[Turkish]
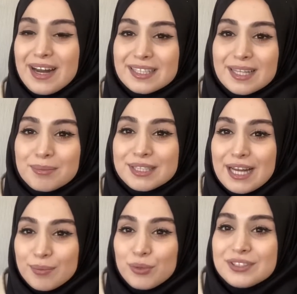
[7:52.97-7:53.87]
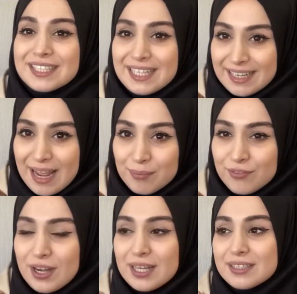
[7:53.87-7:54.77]
Hatta bir tane böyle krem
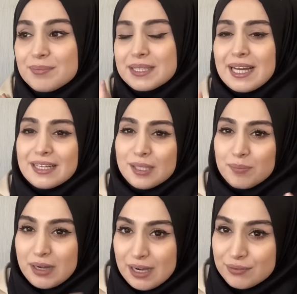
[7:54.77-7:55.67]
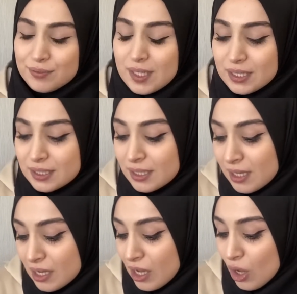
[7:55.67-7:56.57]
vardı, bir tane de mavi vardı.
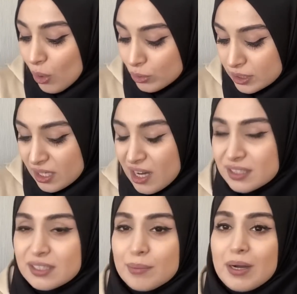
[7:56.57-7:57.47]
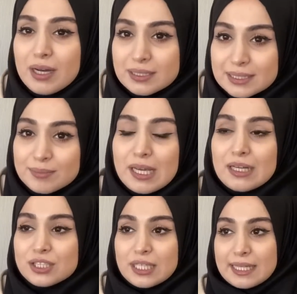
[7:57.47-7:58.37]
Onları artık ama attım.
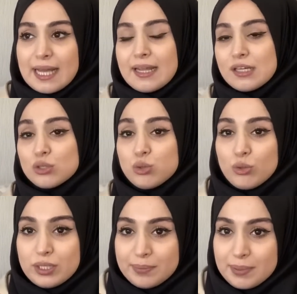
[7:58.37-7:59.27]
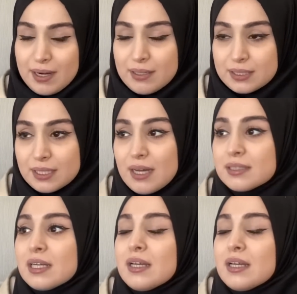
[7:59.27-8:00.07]
Gerçekten yani çok yıprandılar.